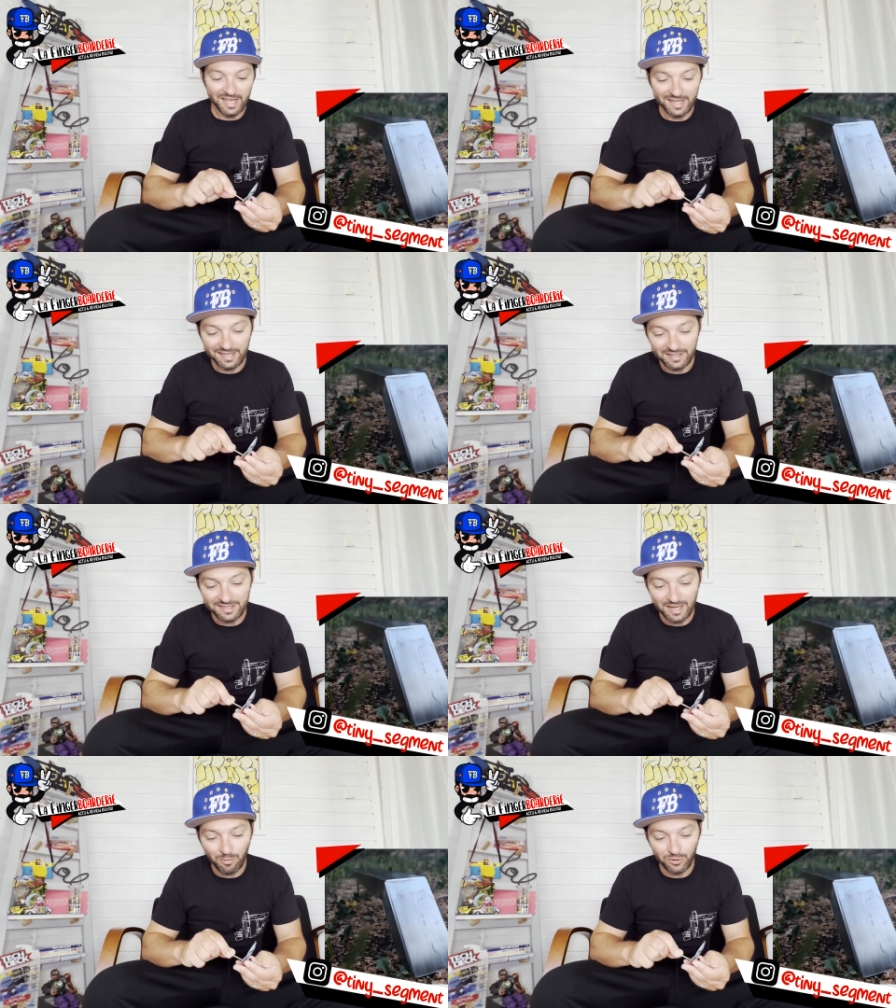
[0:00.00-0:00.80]
Et Tiny
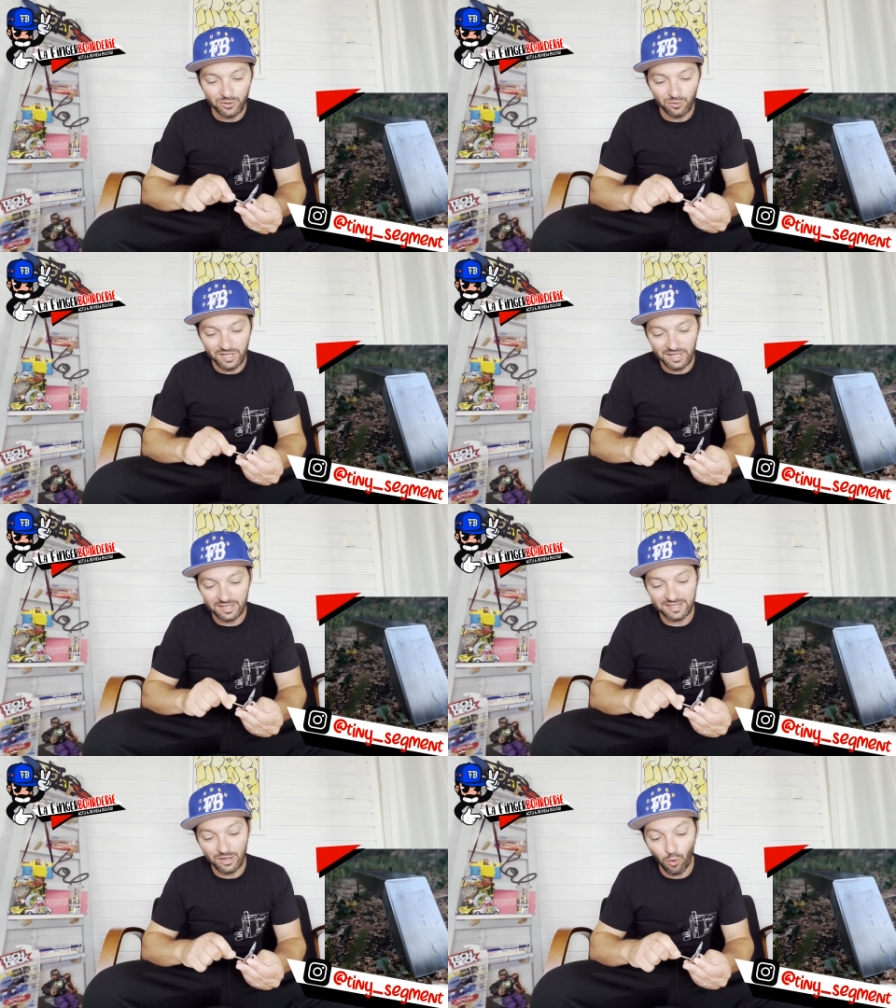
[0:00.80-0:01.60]
Segment, son
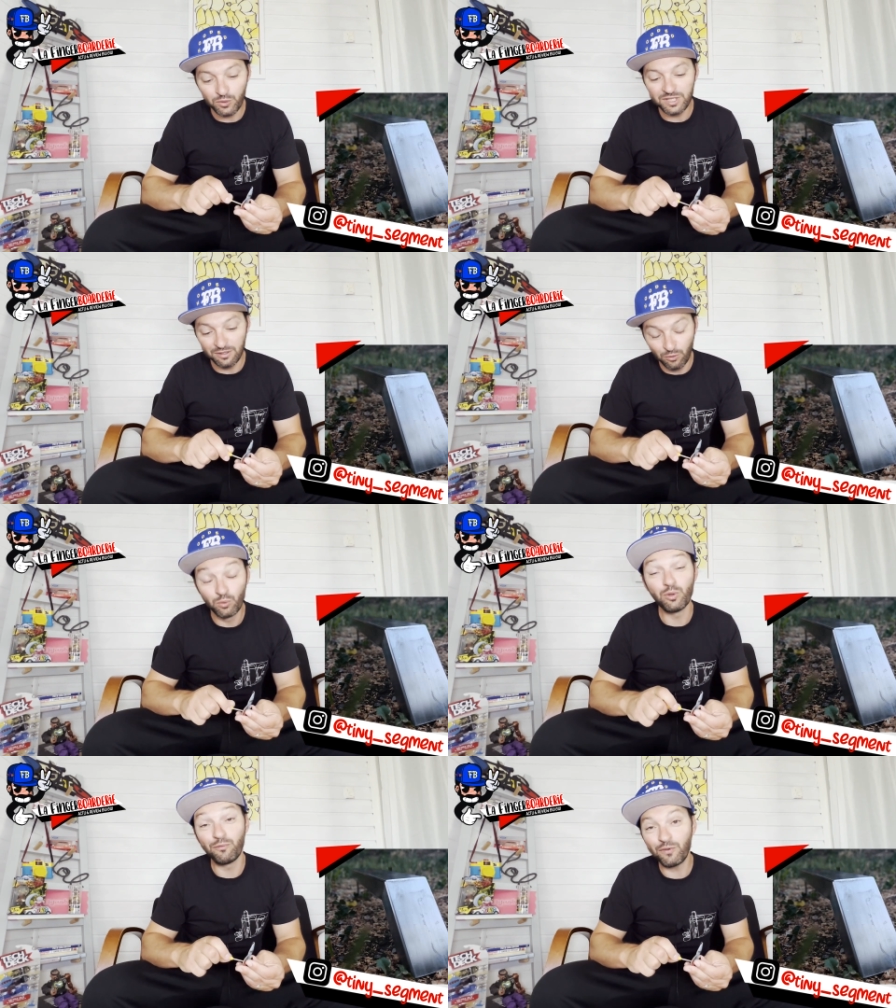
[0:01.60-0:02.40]
délire, c'est aussi
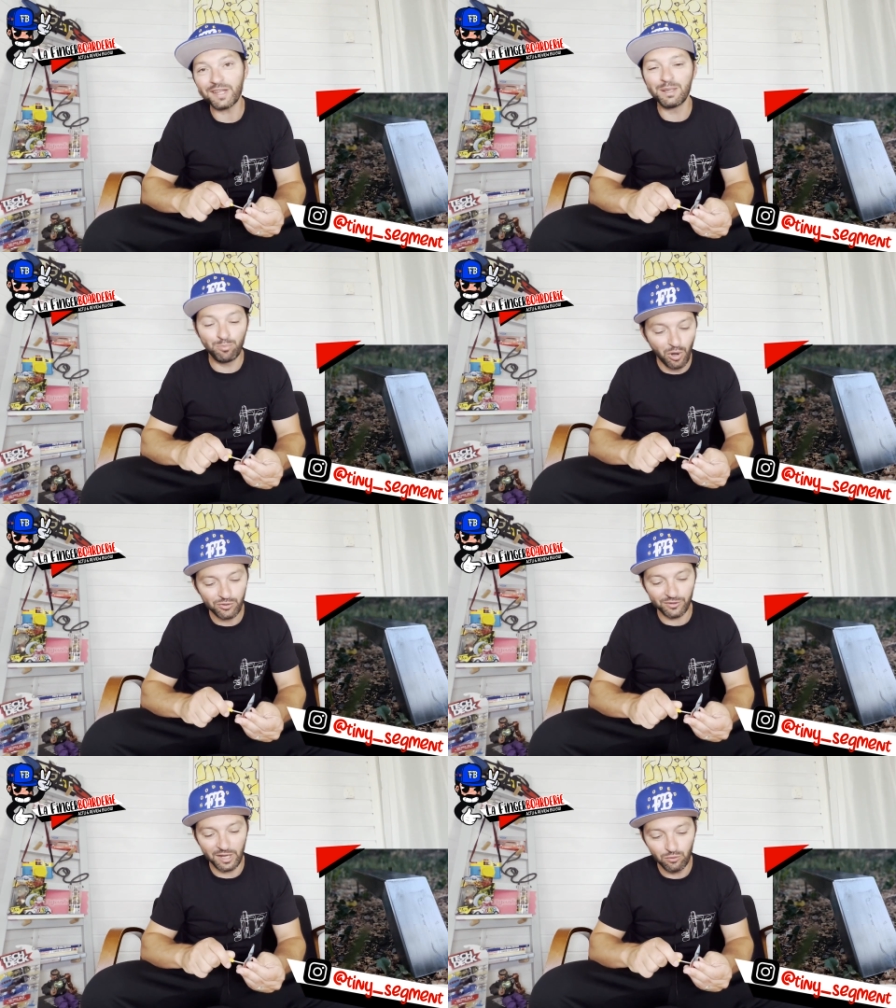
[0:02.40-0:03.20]
de faire des
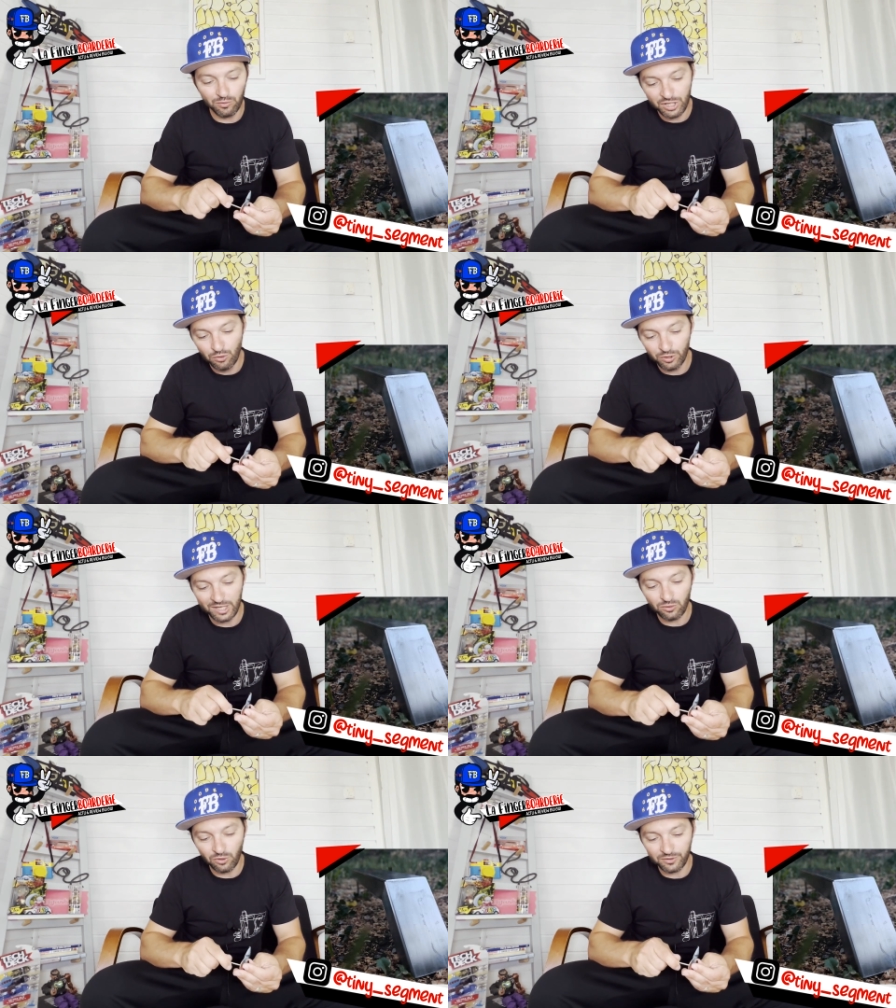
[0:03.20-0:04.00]
boards en alu. J'ai eu
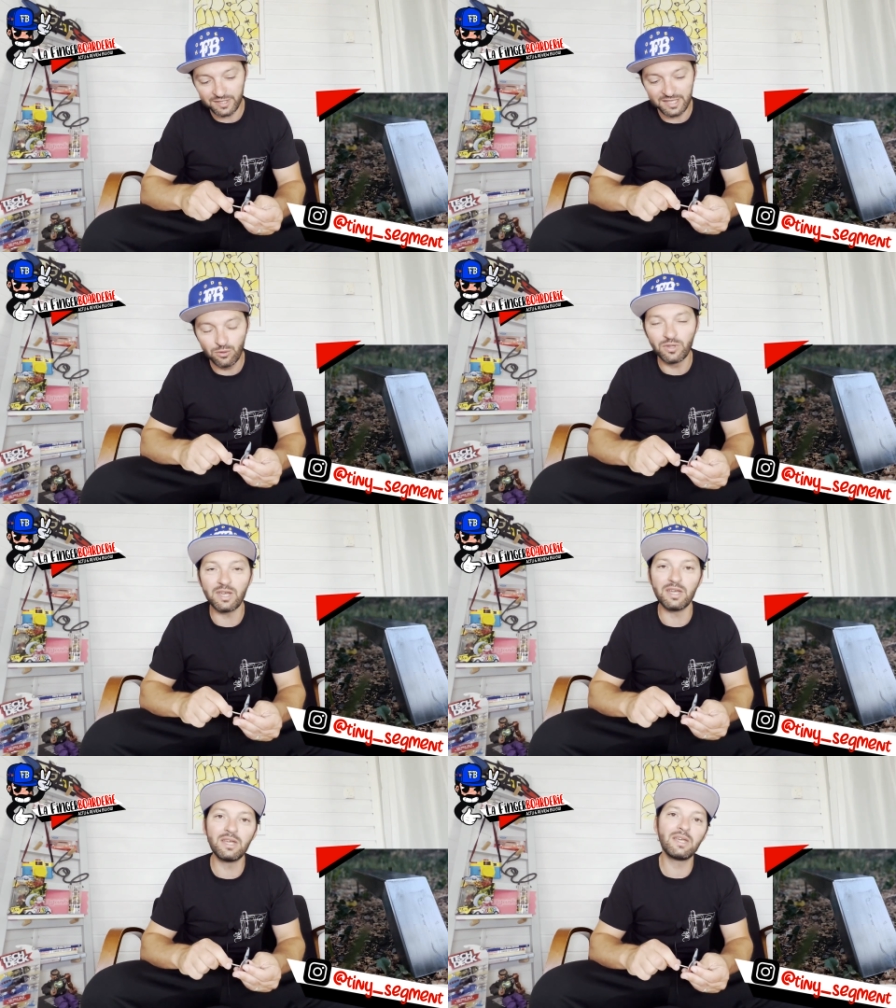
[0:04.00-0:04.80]
l'occasion d'en tester une
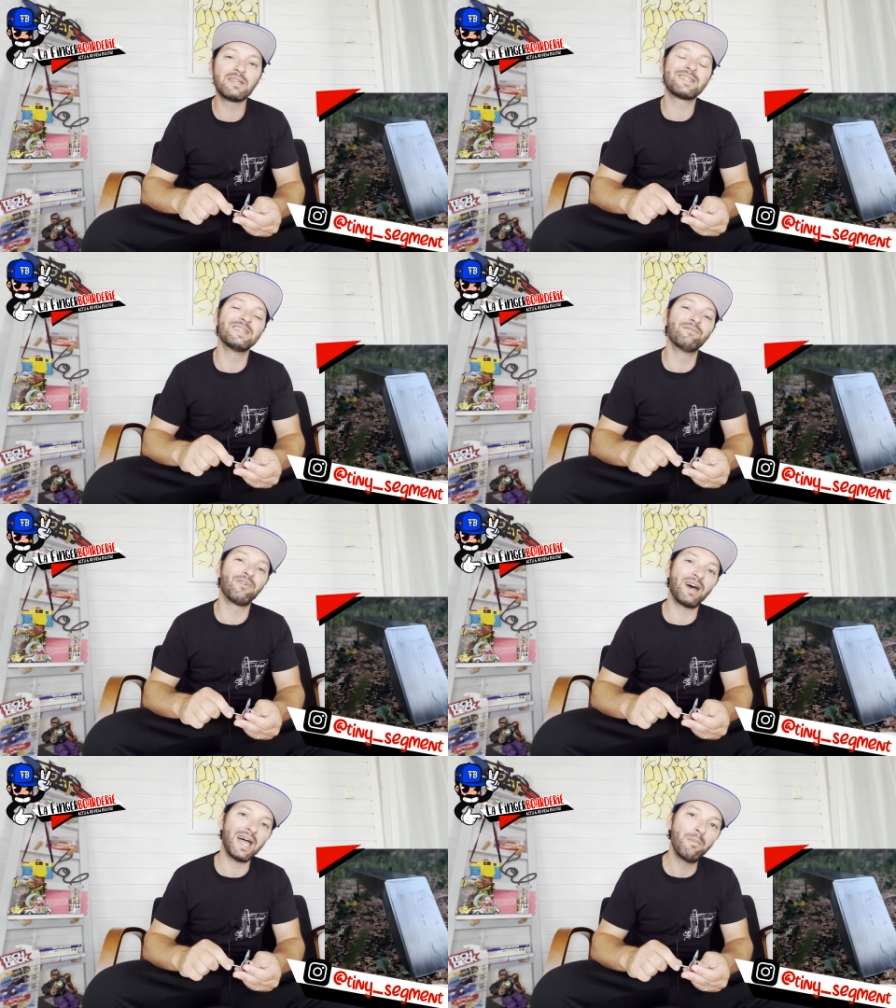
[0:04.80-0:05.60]
et c'est
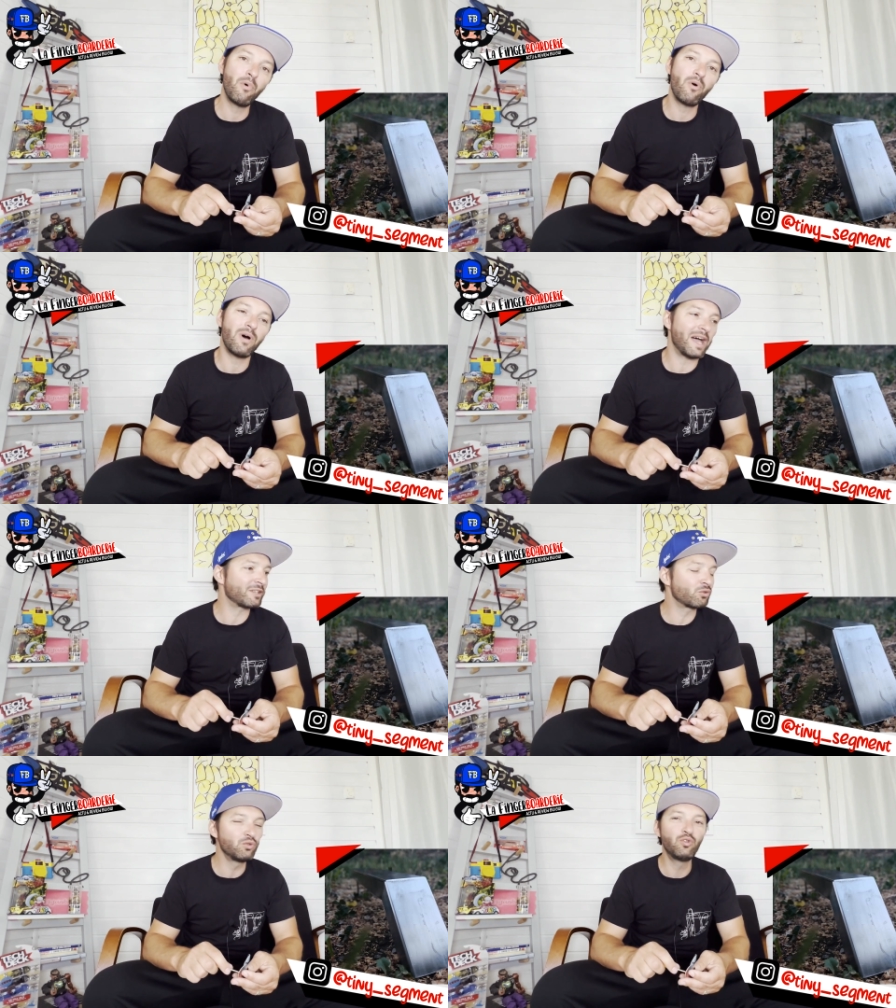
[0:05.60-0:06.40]
vraiment un
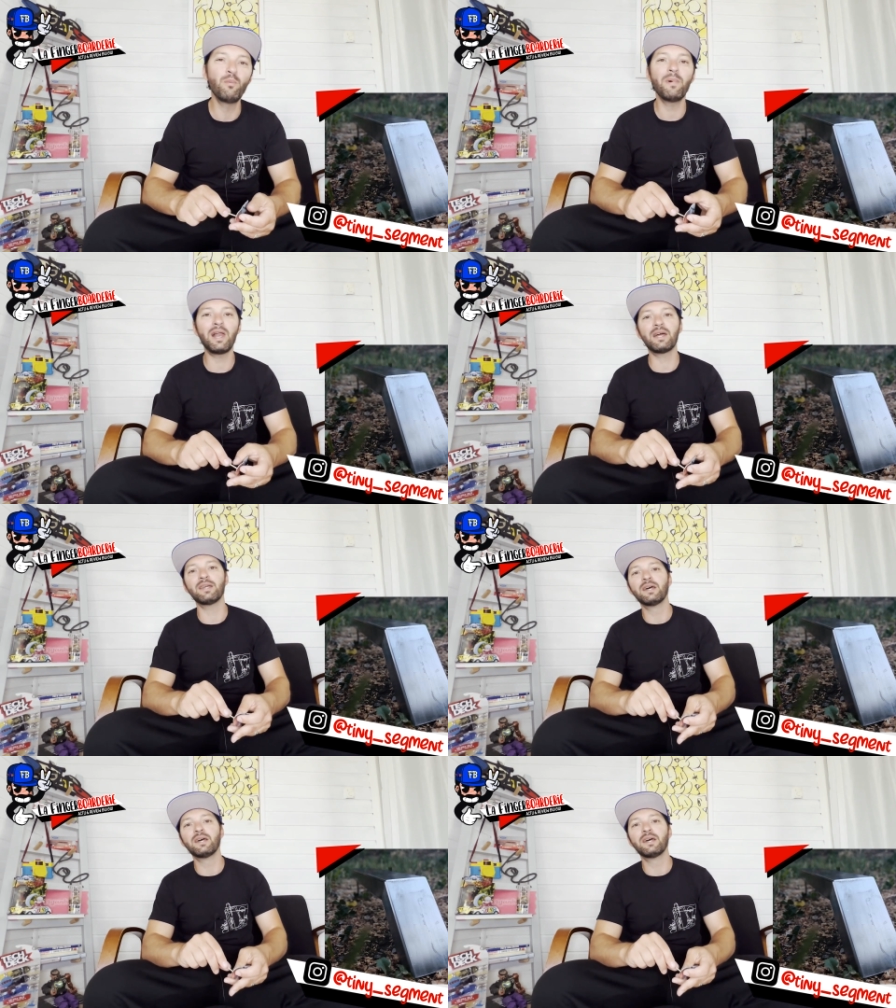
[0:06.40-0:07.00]
truc de malade.